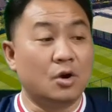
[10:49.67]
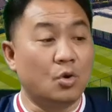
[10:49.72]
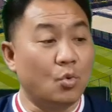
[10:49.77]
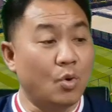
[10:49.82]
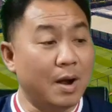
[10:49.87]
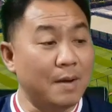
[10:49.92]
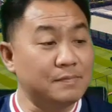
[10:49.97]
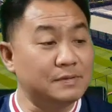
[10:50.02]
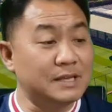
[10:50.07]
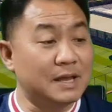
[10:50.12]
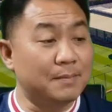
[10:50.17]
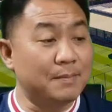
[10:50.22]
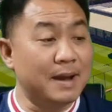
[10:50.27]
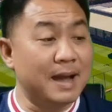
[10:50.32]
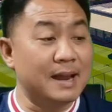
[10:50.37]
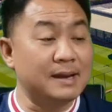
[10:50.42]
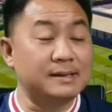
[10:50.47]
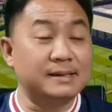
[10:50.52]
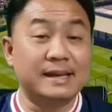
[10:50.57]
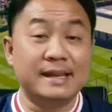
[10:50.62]
ความสามา
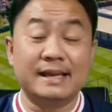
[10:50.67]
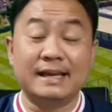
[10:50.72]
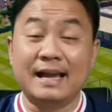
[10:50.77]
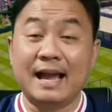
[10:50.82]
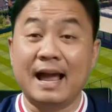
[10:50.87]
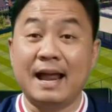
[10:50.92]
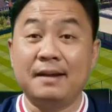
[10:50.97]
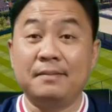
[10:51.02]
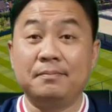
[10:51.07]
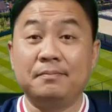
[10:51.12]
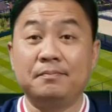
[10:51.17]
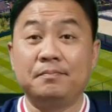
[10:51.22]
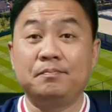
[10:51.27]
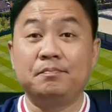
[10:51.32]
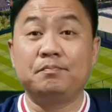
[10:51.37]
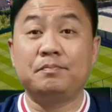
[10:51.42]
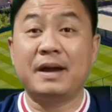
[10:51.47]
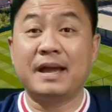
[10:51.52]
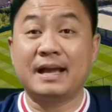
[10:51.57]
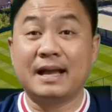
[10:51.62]
รถในการ
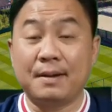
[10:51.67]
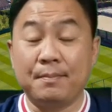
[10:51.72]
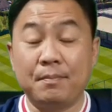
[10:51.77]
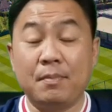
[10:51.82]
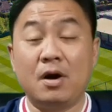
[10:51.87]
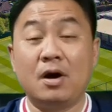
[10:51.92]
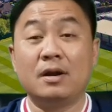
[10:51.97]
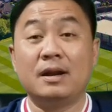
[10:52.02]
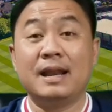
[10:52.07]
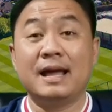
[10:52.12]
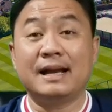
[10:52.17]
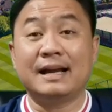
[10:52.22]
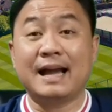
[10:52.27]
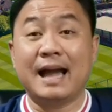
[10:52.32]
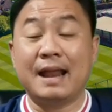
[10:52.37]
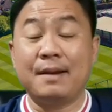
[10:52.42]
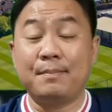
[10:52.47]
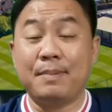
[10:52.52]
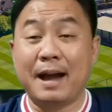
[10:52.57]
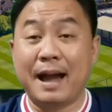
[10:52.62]
ไปกับบอลและ
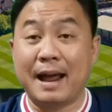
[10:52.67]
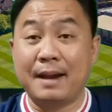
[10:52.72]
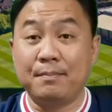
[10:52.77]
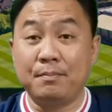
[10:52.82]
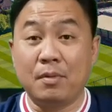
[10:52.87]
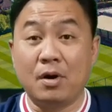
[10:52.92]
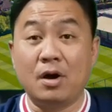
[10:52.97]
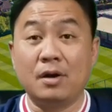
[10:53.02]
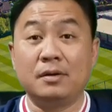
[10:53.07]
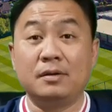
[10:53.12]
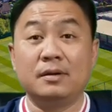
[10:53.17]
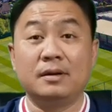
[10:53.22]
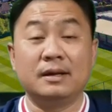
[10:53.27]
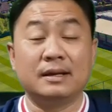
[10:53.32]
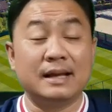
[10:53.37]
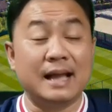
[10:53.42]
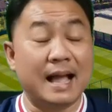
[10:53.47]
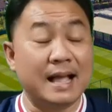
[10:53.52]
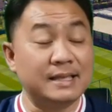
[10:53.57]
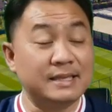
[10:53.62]
การผ่านบอล
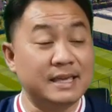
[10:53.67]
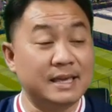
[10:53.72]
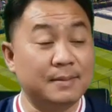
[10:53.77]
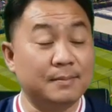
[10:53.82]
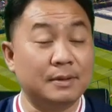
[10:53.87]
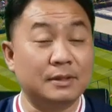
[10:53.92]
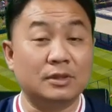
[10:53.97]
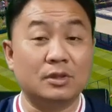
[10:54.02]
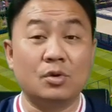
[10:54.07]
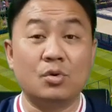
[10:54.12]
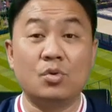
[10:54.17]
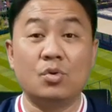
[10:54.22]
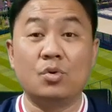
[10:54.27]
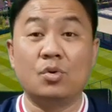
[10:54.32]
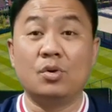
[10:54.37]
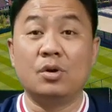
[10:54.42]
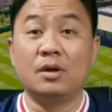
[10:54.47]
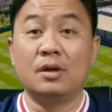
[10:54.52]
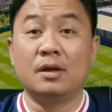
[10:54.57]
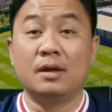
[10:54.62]
การยิงประตู
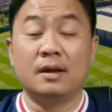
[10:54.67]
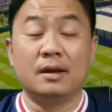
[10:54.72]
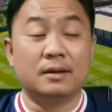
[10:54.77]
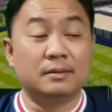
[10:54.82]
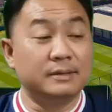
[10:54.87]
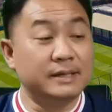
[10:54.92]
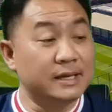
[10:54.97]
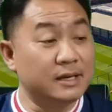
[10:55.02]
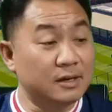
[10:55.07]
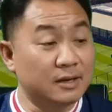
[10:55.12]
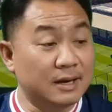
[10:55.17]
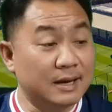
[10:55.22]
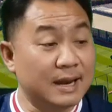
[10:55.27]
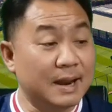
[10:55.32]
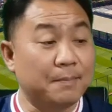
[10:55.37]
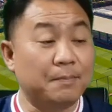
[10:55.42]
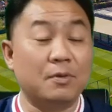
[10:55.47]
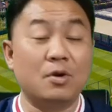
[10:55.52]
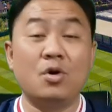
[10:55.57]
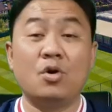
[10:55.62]
นี่คือระดั
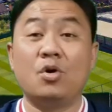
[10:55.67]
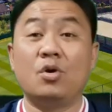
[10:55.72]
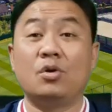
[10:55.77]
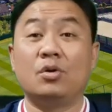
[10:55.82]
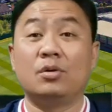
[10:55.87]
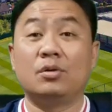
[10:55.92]
บโลก